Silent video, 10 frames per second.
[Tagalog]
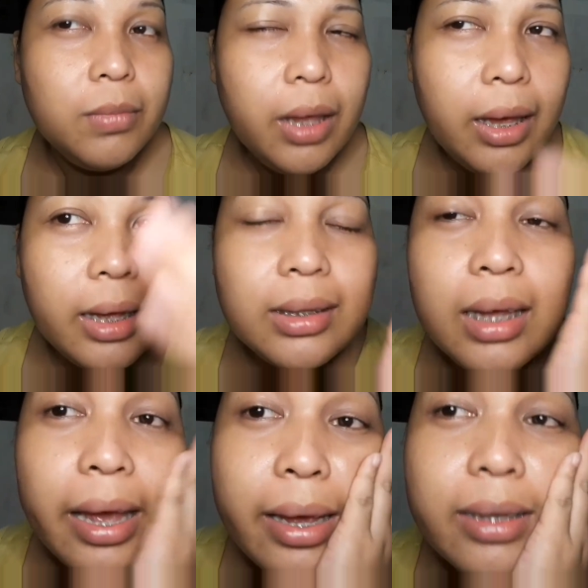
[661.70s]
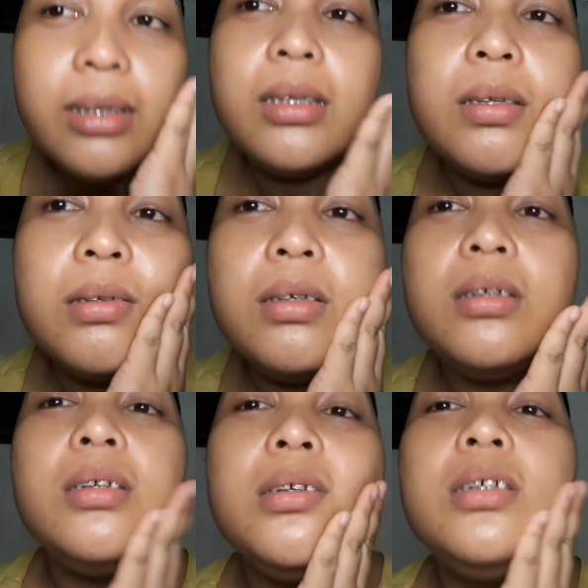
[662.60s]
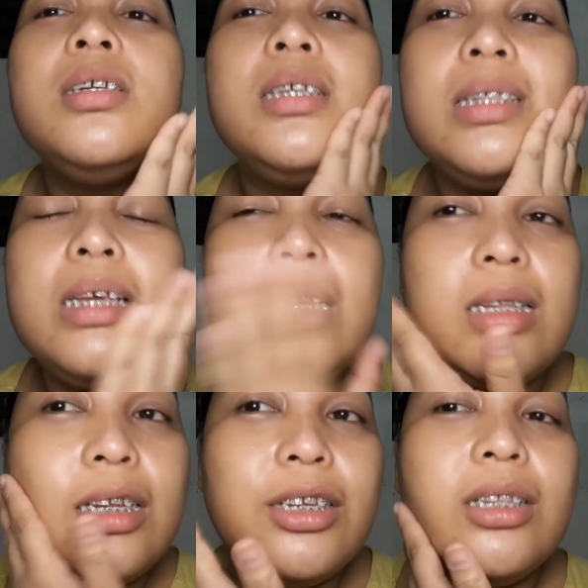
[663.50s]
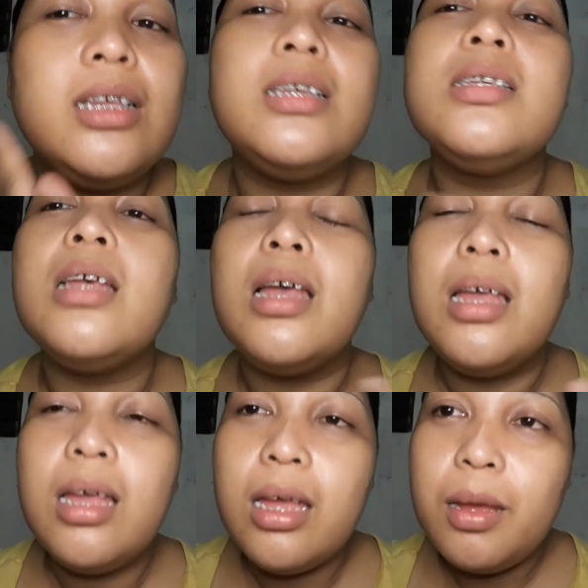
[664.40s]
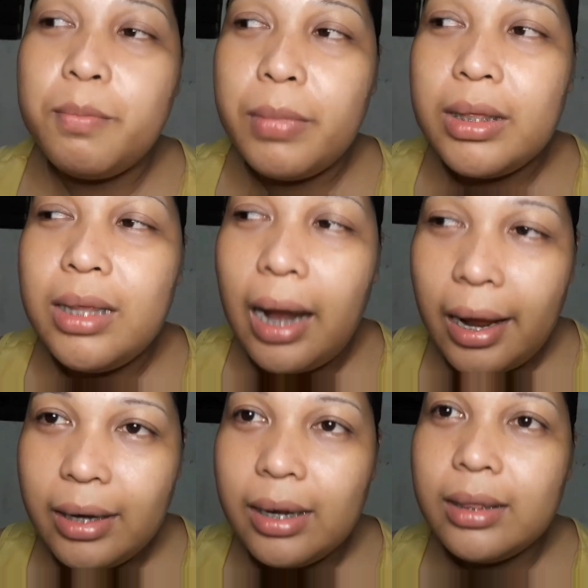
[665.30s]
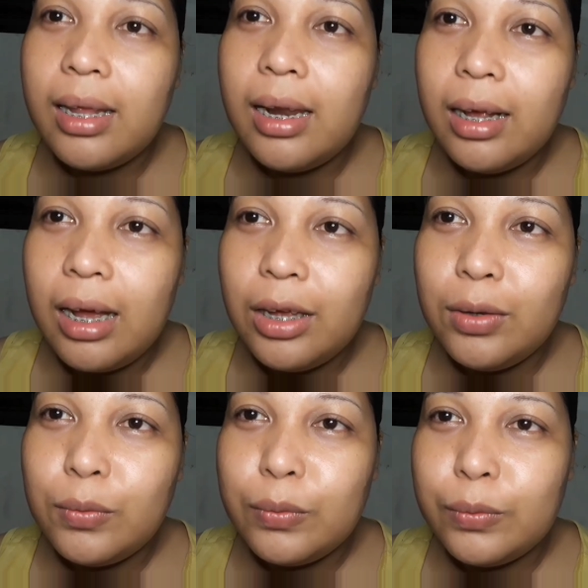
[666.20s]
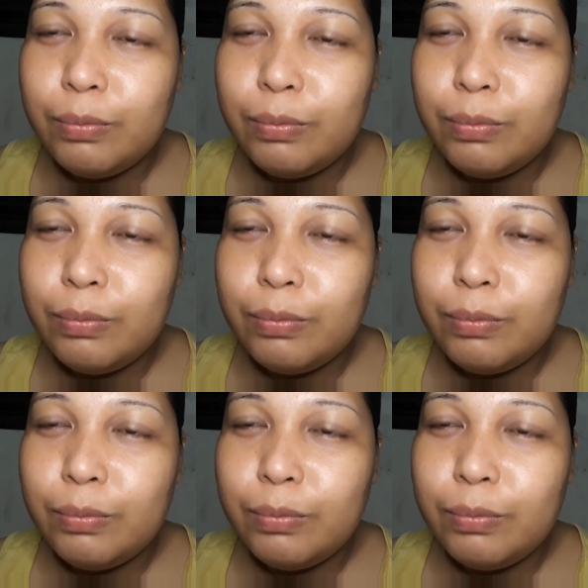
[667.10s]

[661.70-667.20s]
ayan guys. Sticky na siya. Tapos, pa-dry na talaga yung